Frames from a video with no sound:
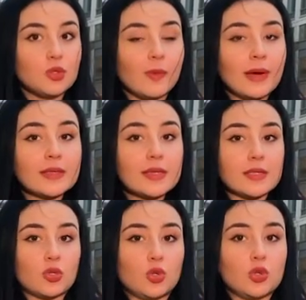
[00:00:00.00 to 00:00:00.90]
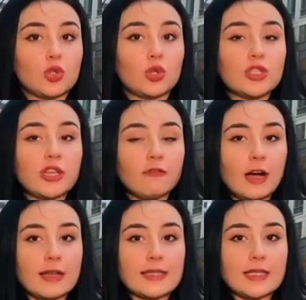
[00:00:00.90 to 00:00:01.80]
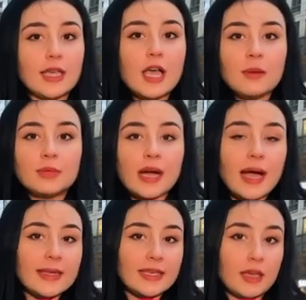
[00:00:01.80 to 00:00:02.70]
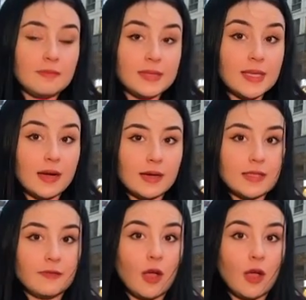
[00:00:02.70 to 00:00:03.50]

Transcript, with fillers: cumartesi günü Georgia valisi Brian Kemp'i aradı ve